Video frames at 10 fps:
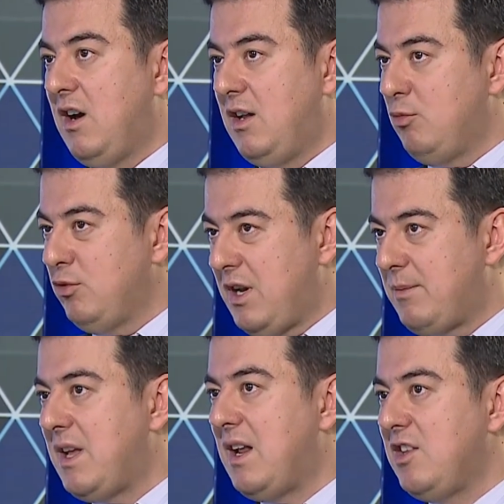Hani
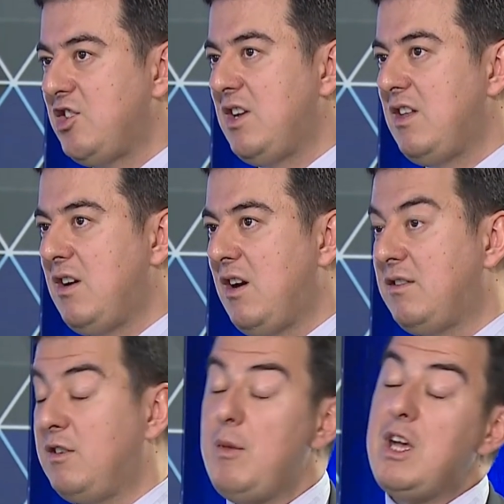bunlar hep genelde şeylerini
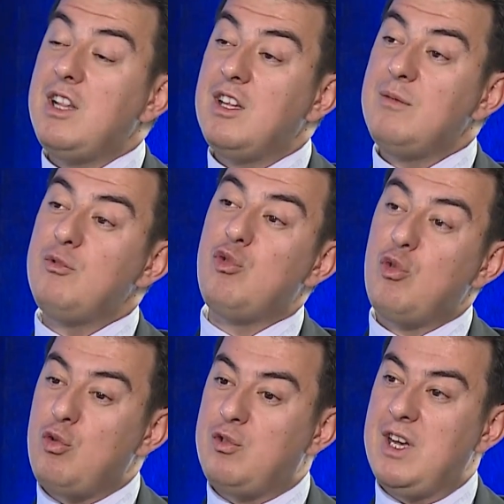artırır. Beklentimiz
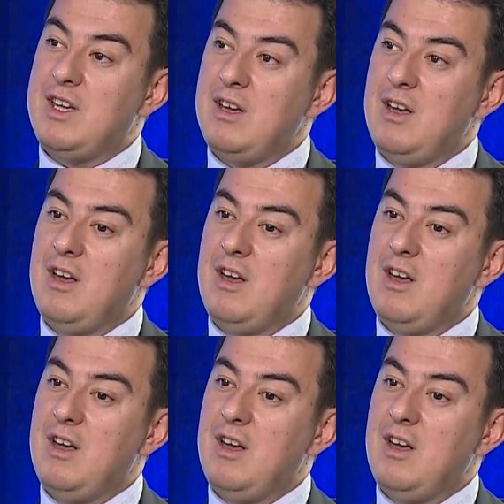çok yüksek.